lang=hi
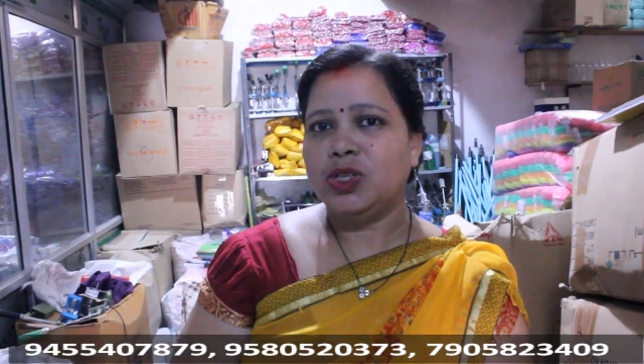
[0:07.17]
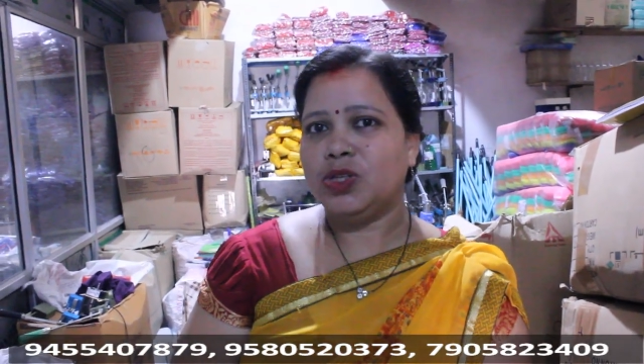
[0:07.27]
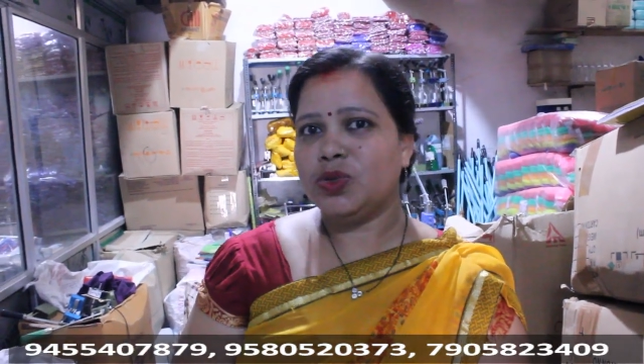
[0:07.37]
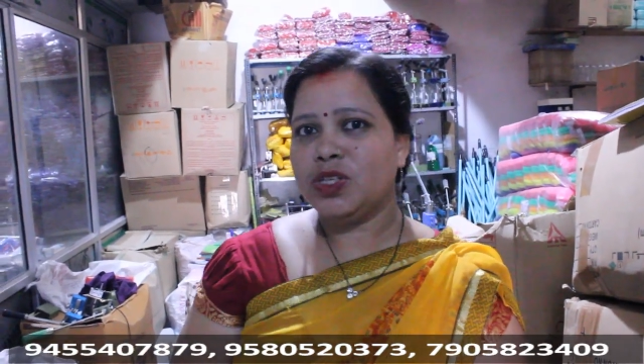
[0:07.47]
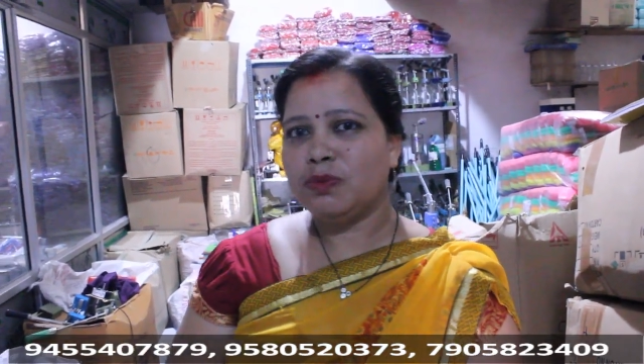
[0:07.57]

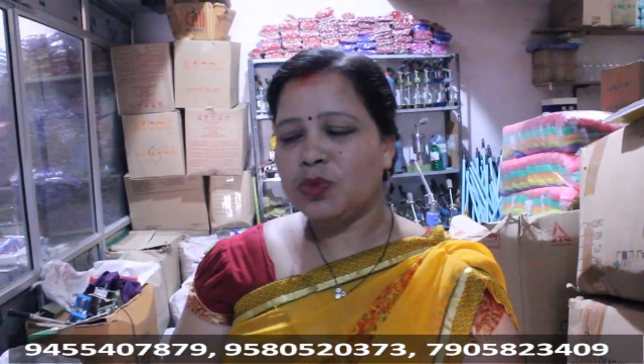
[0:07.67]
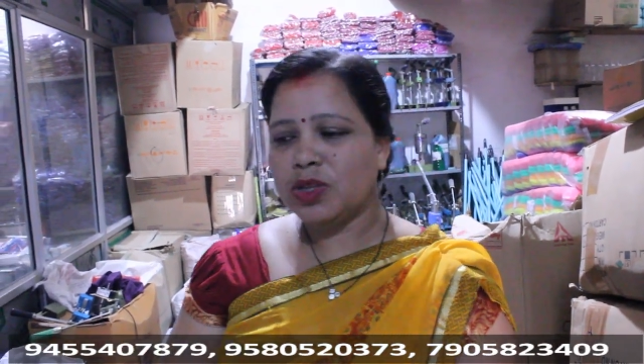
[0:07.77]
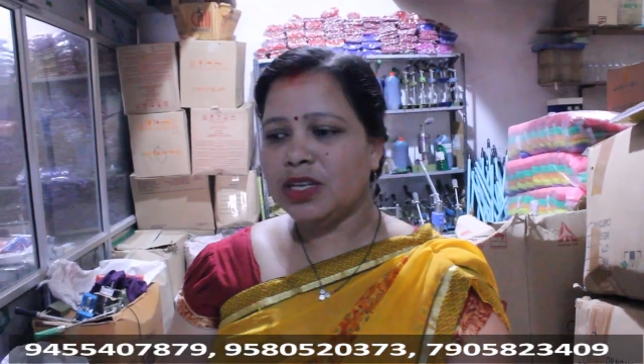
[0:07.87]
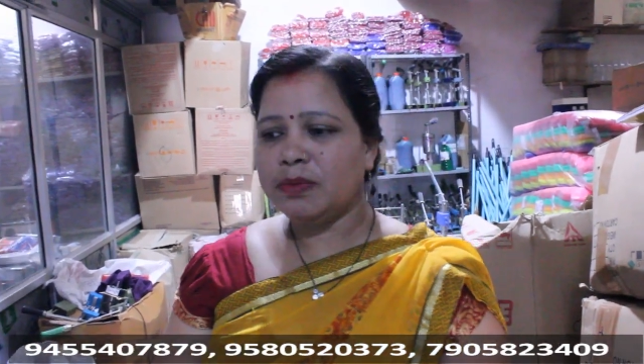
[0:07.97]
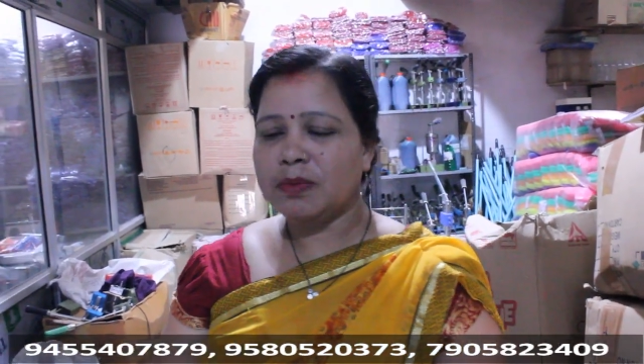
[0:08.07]
जो
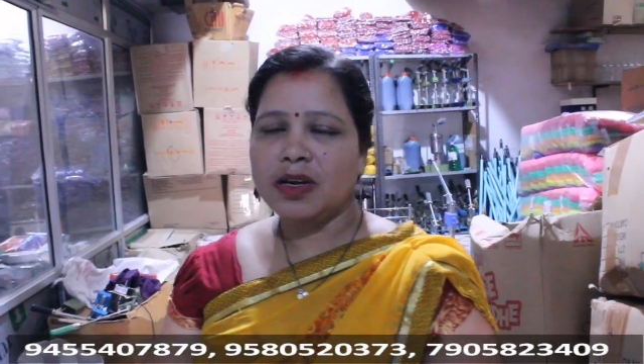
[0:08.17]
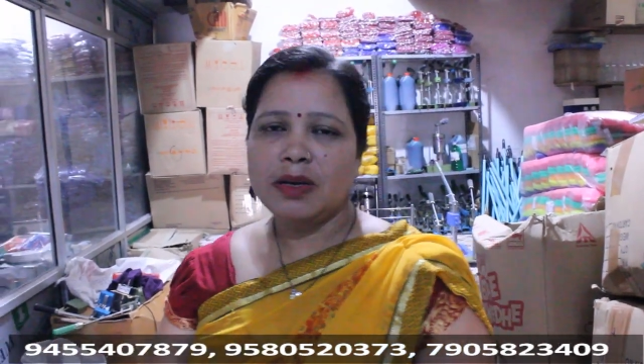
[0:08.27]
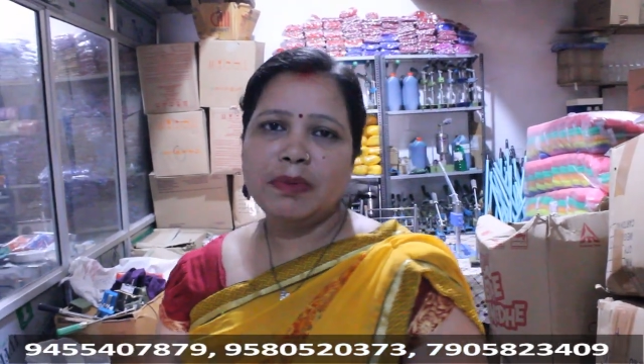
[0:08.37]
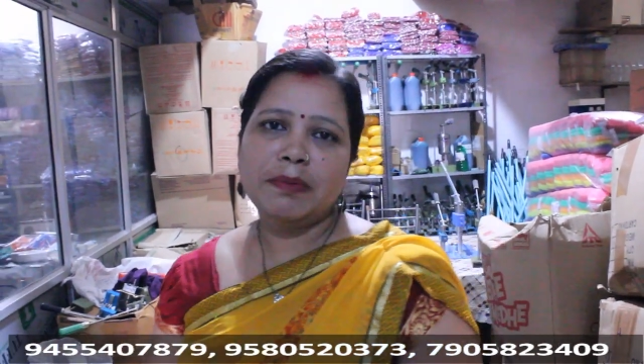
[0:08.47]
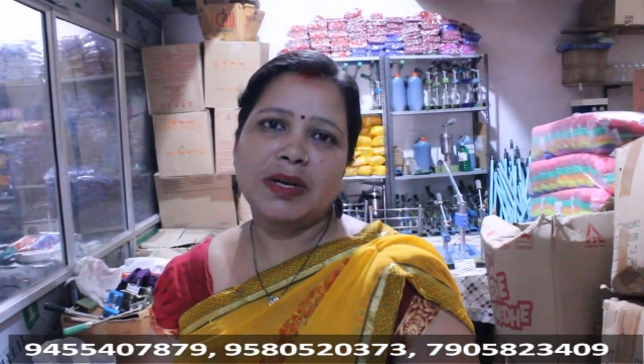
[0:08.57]
स्मूथली घर
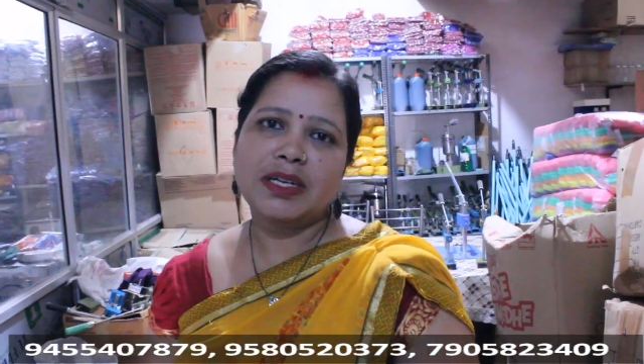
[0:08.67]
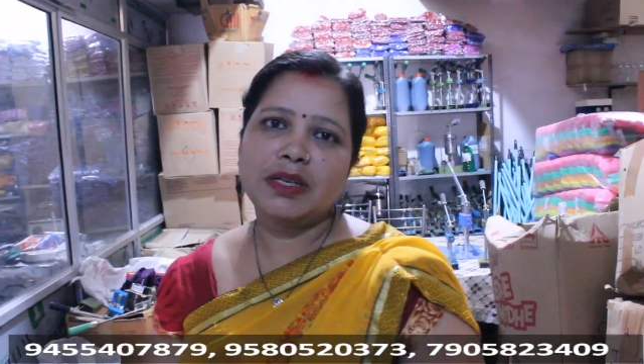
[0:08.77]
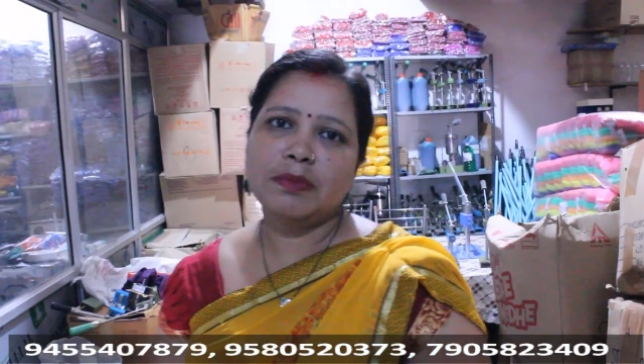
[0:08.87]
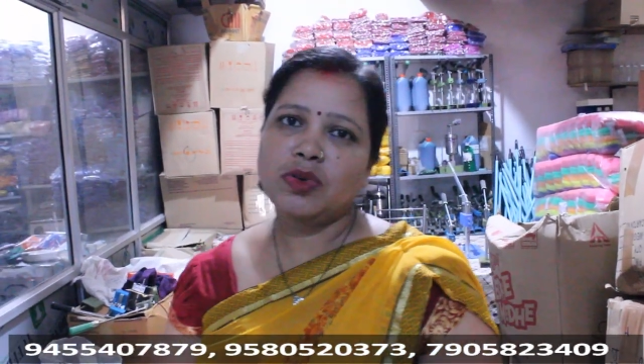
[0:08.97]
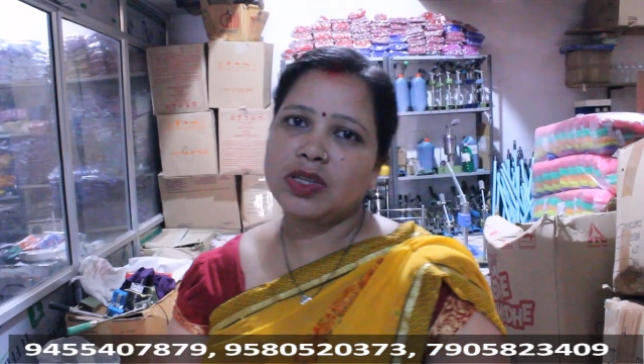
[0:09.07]
पे बैठे
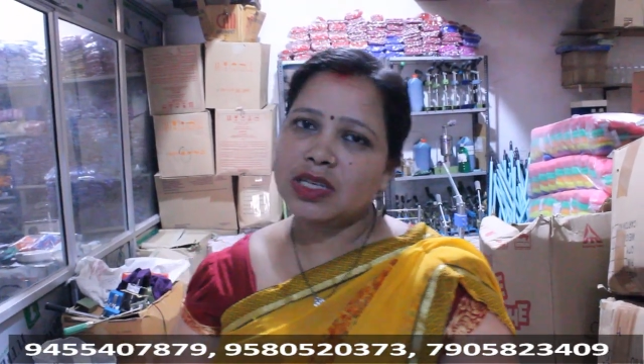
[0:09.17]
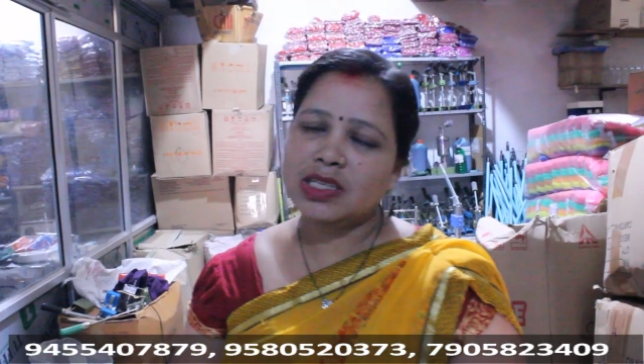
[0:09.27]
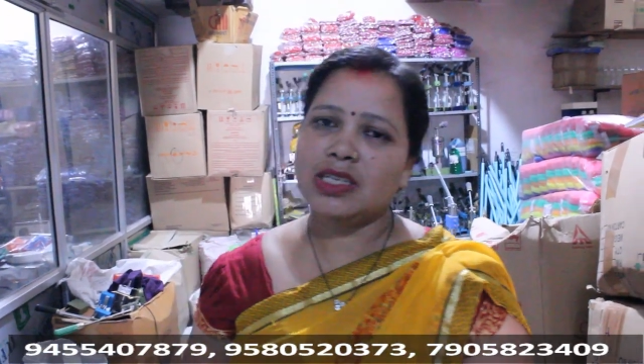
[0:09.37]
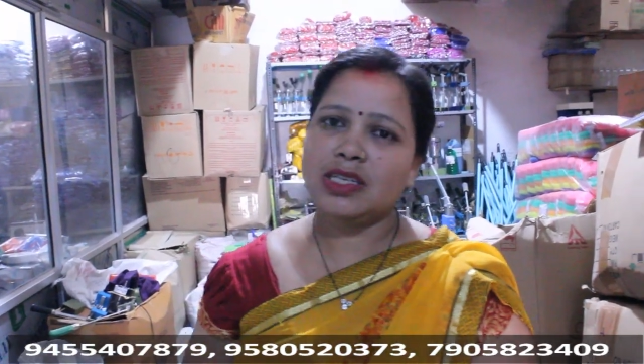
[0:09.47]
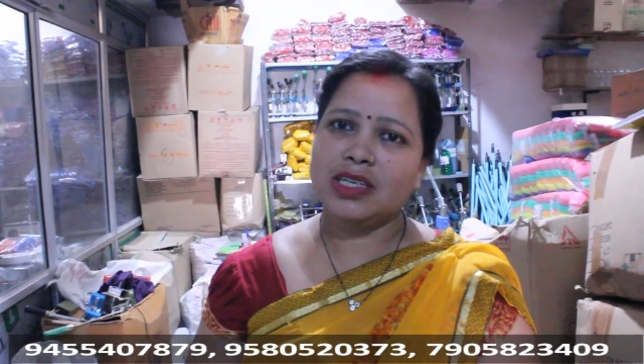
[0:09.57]
बहुत
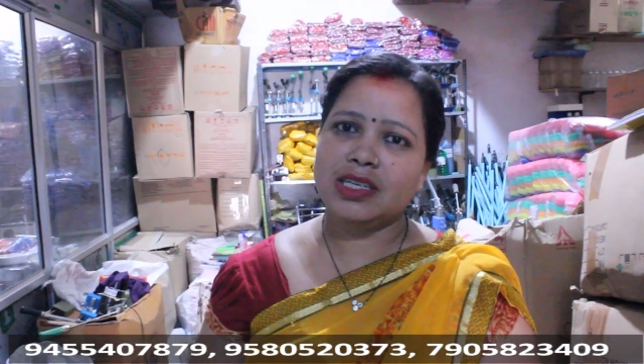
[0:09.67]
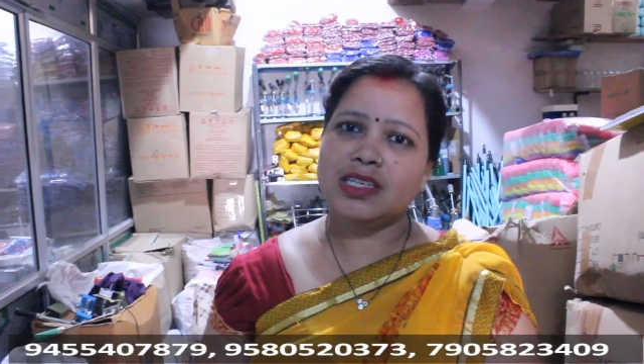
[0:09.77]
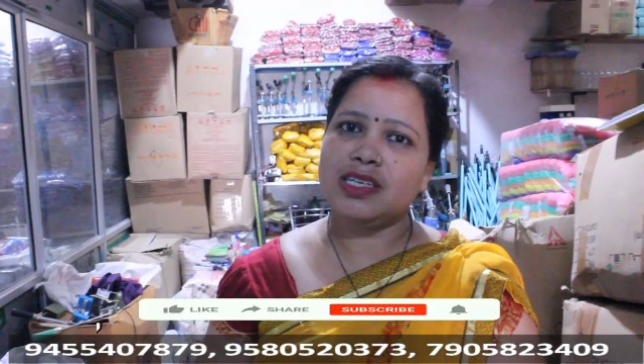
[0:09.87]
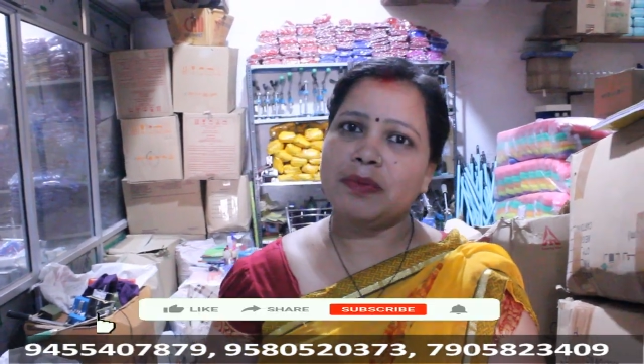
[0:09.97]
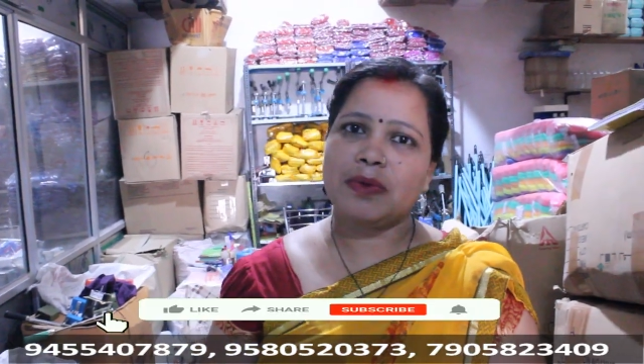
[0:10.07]
अच्छे तरीके
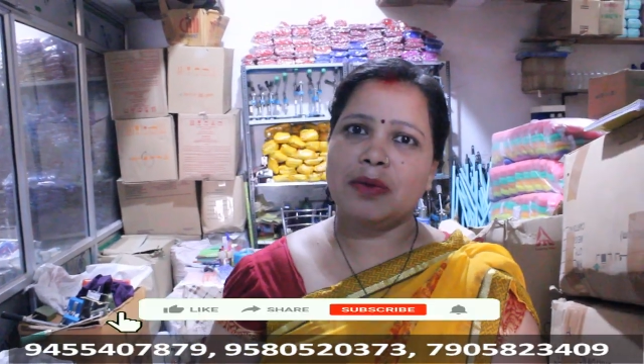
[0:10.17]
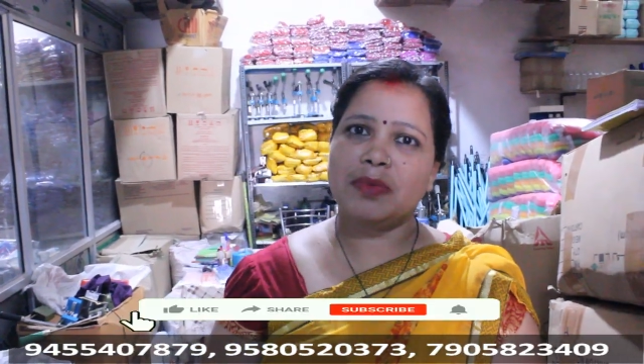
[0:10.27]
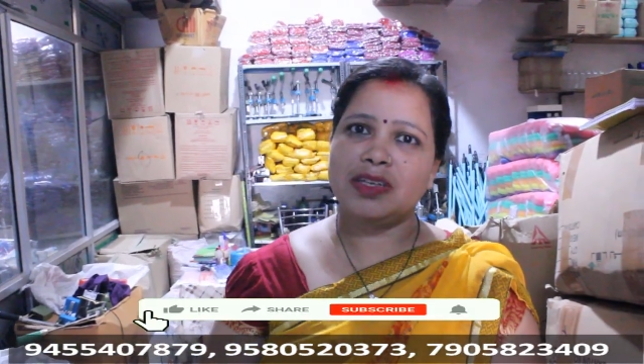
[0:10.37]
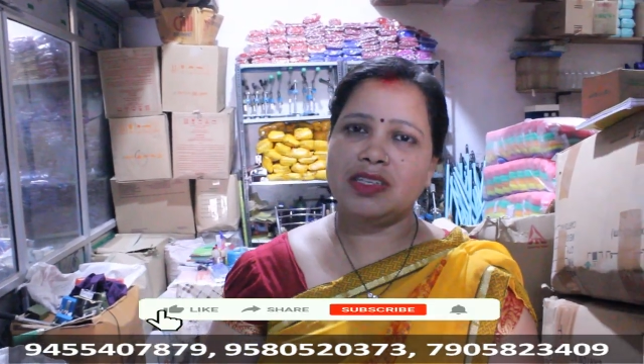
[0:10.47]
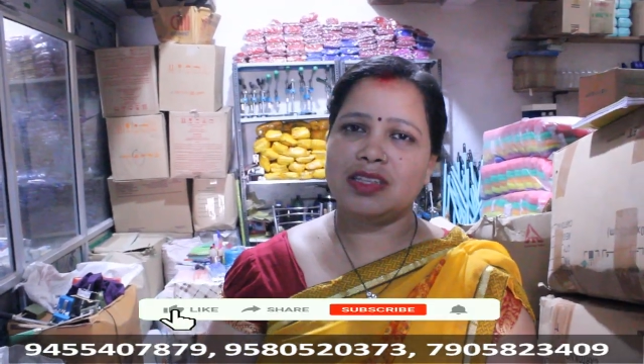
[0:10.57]
से आप काम
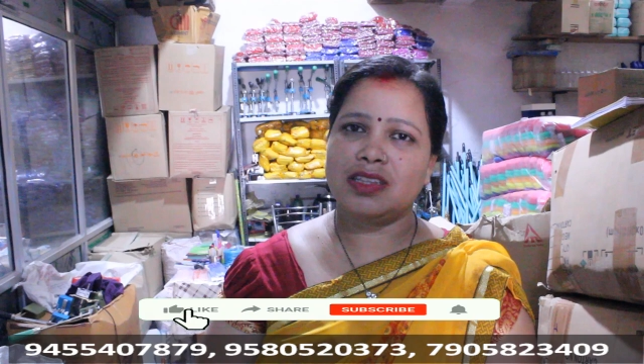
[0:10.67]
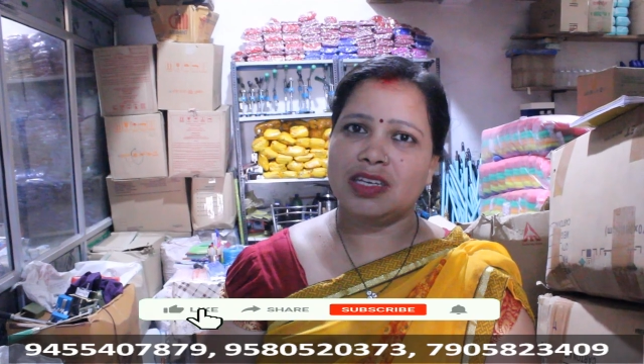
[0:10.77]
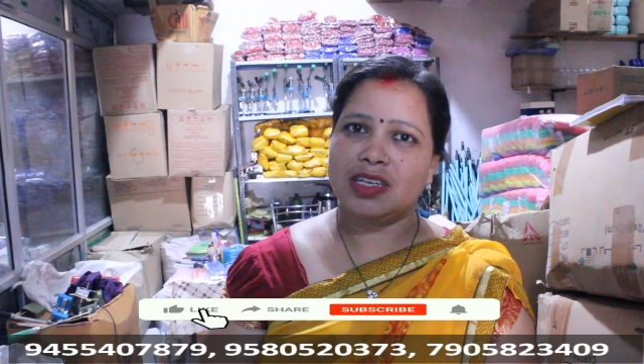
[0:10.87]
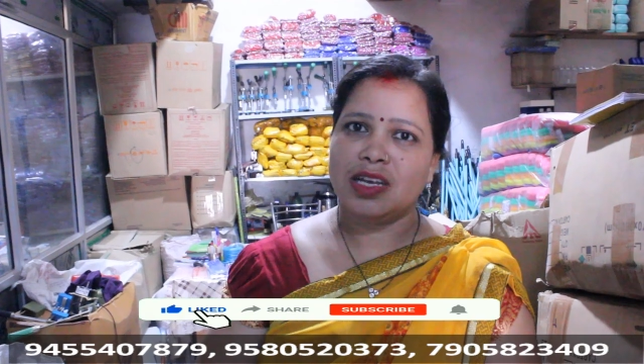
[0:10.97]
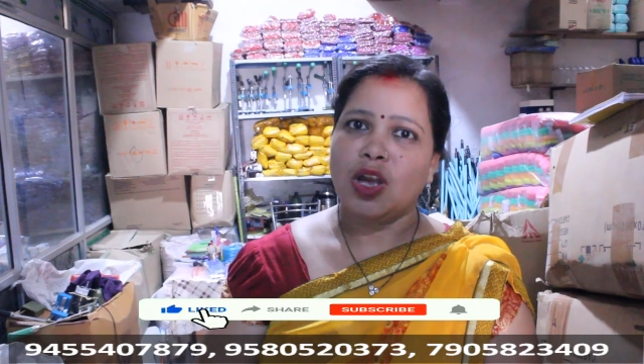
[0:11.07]
कर सकते
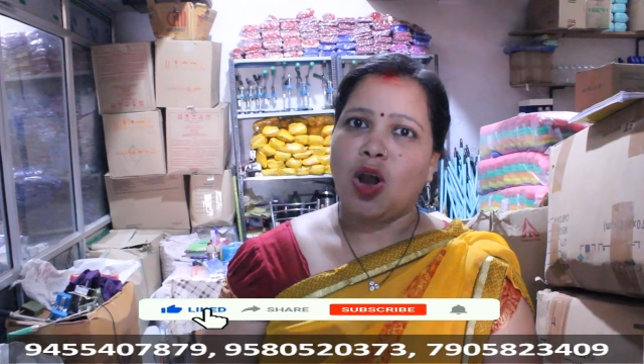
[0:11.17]
हैं